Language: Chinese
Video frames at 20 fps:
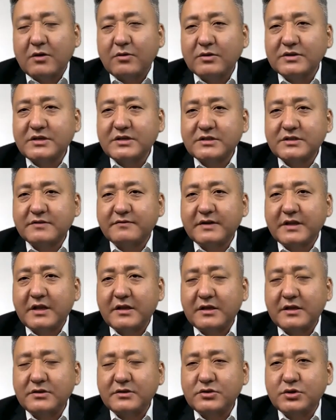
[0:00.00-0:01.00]
我想请问
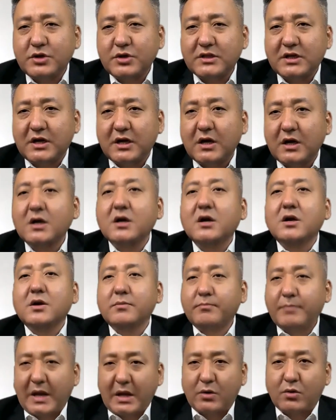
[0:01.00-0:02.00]
您，您觉得
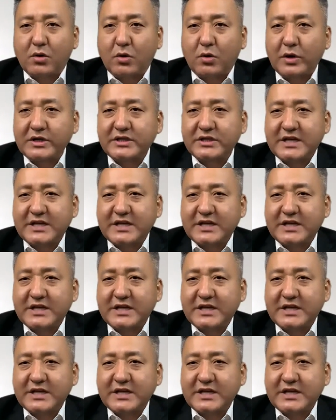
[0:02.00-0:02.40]
美国会